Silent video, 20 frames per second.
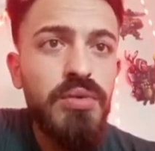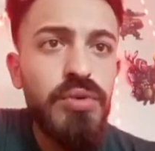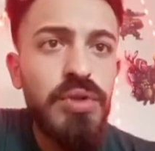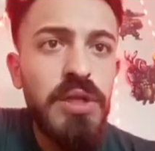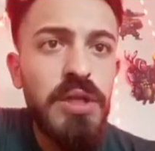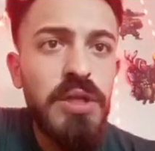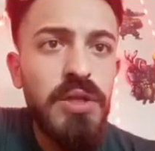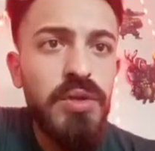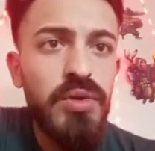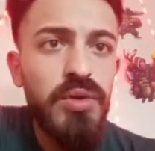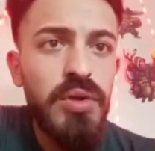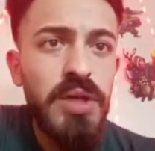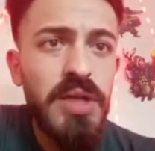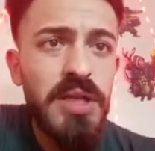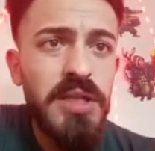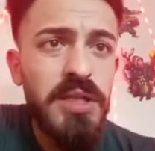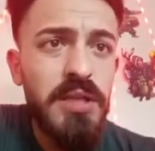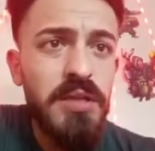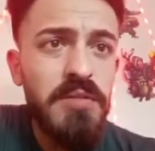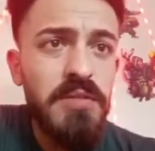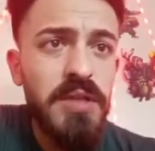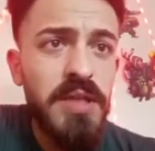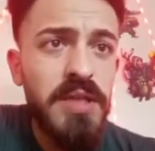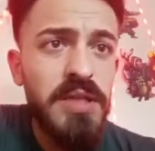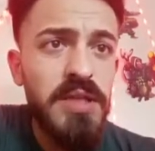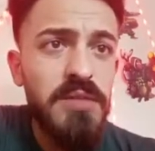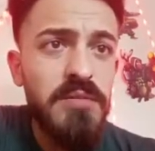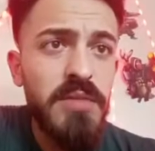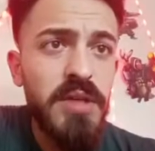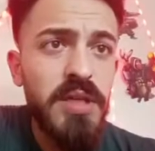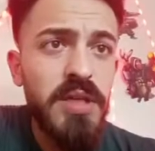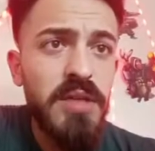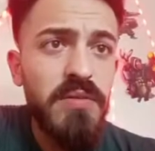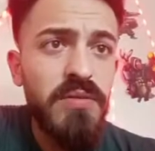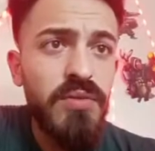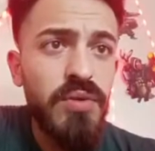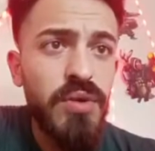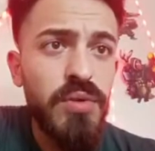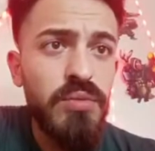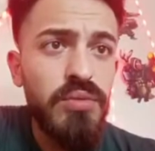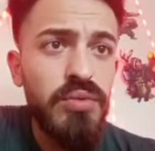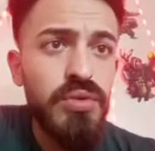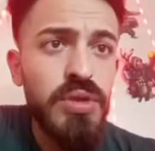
Buradan da yukarı taraftan girmeyi hedefliyorum.